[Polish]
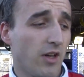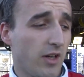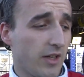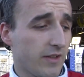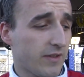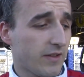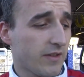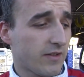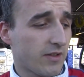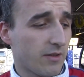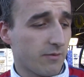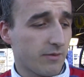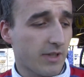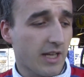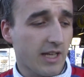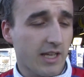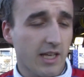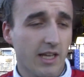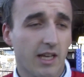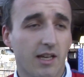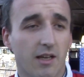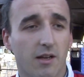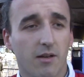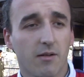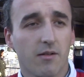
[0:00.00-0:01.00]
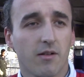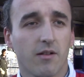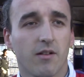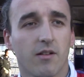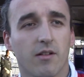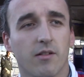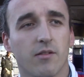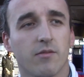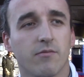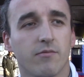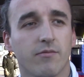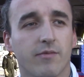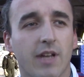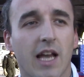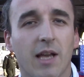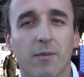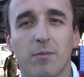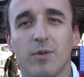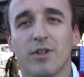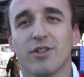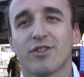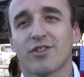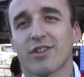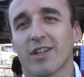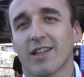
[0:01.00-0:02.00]
OS-y są takie e,
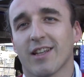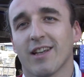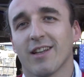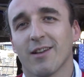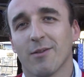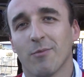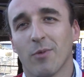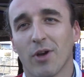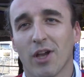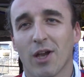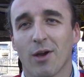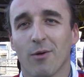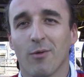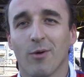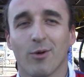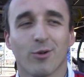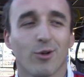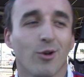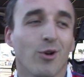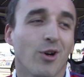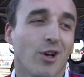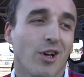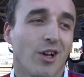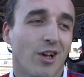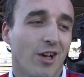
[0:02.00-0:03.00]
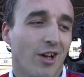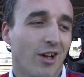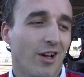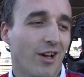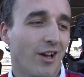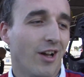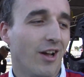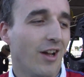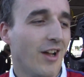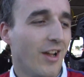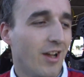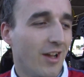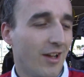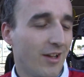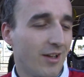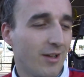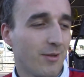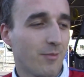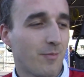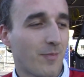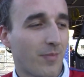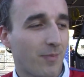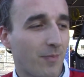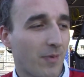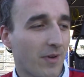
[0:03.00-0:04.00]
najbliższe mojemu e,
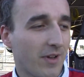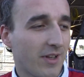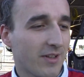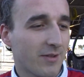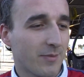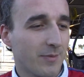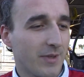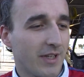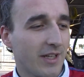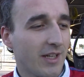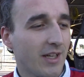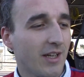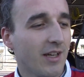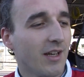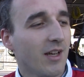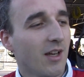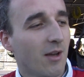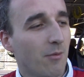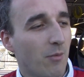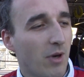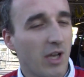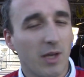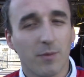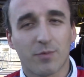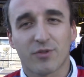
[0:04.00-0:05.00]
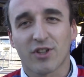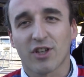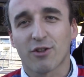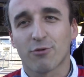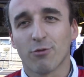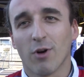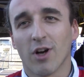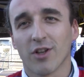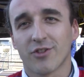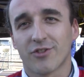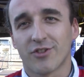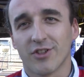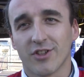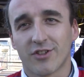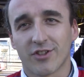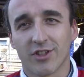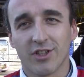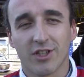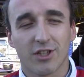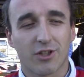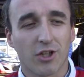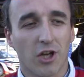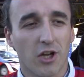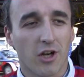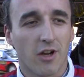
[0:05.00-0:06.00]
powiedzmy mojej przeszłości,
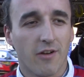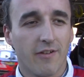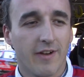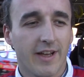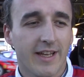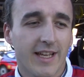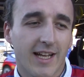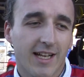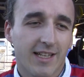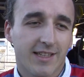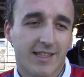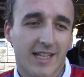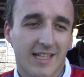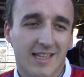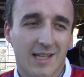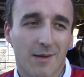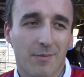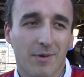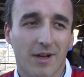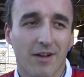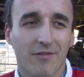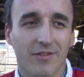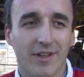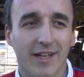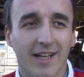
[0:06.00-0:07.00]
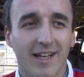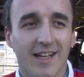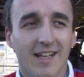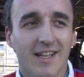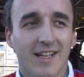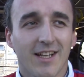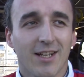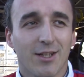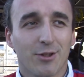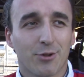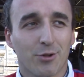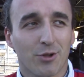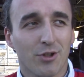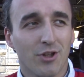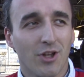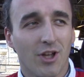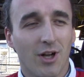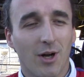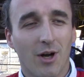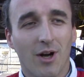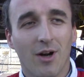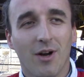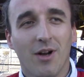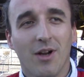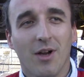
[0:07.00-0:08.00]
czyli torowej, ale tak naprawdę
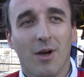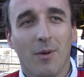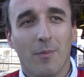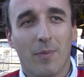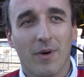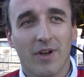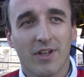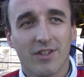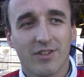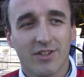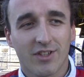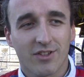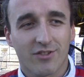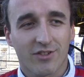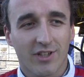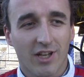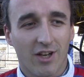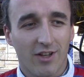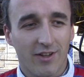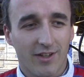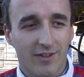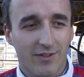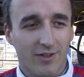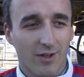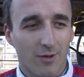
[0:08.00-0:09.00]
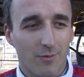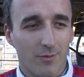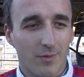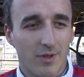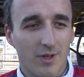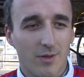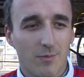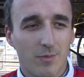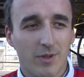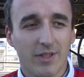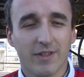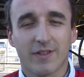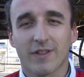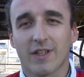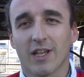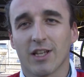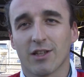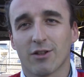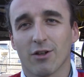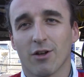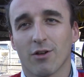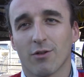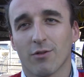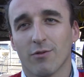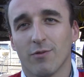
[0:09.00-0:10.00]
trudno powiedzieć, że one są
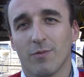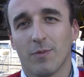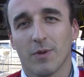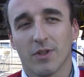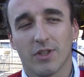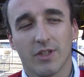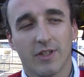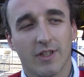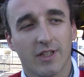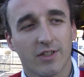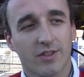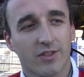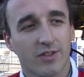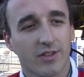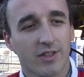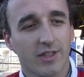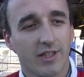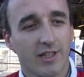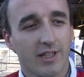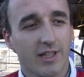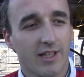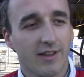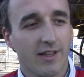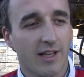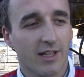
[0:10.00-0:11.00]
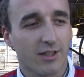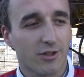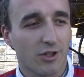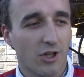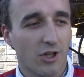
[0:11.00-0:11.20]
bliskie torów, ponieważ jednak